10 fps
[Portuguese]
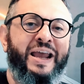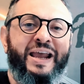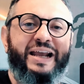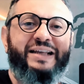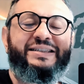
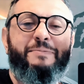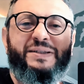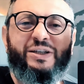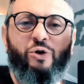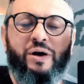
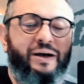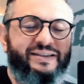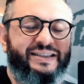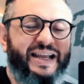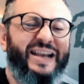uh,
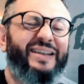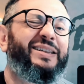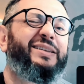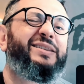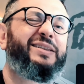sem
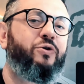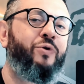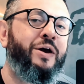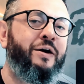exceção,